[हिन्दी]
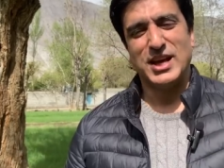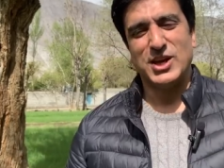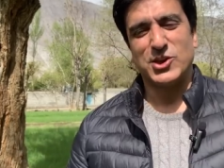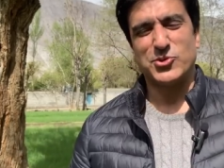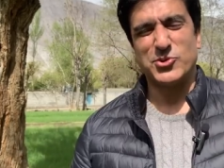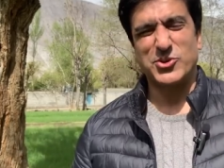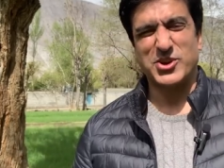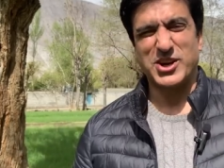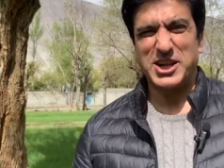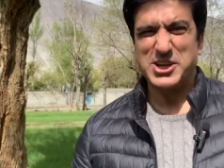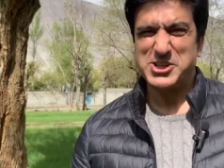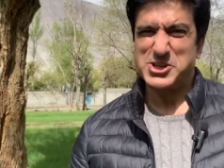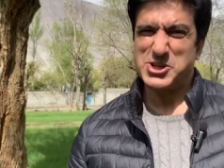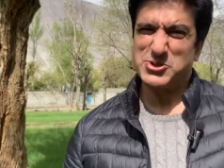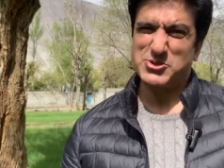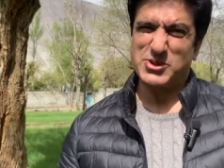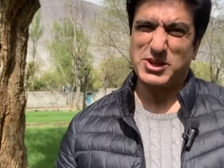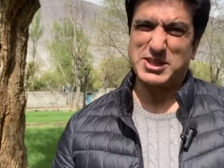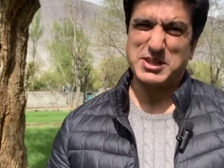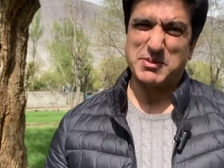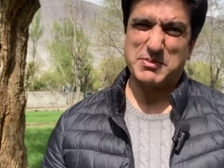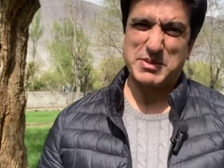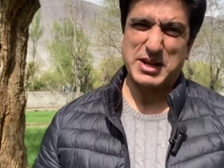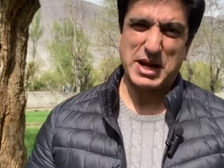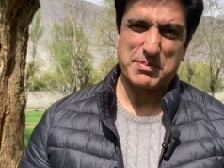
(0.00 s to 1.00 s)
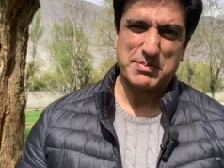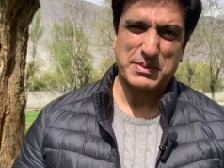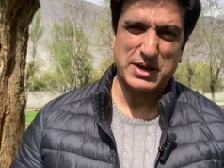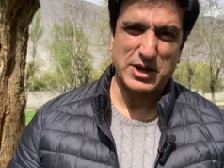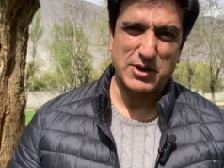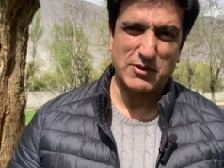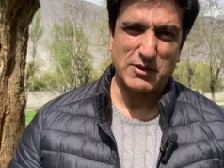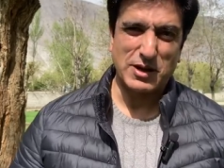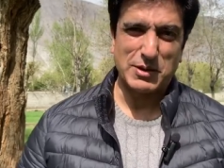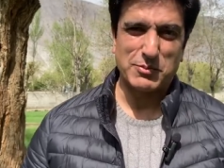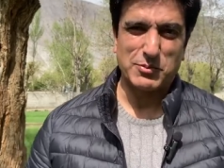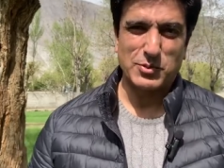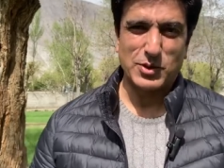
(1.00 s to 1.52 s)
क्योंकि रिलेशन जो ऐसा मेरा आपका
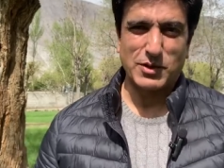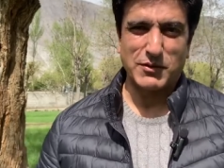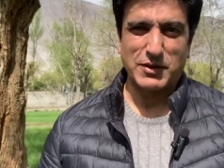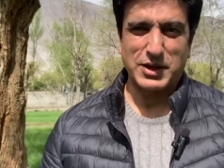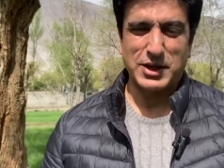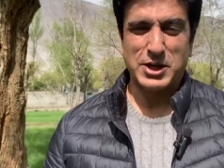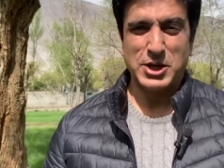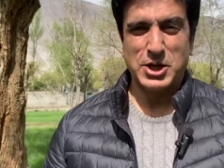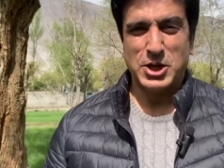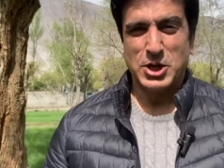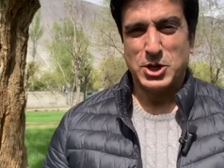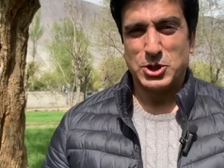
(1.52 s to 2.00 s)
डेवलप हुआ है